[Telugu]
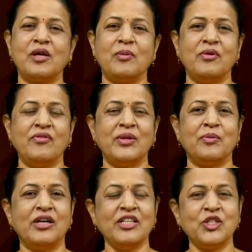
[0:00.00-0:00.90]
మనం ఏ
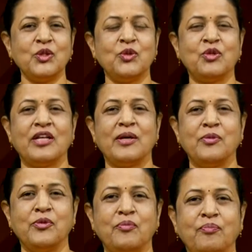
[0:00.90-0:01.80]
విధముగా చదువుతున్నాము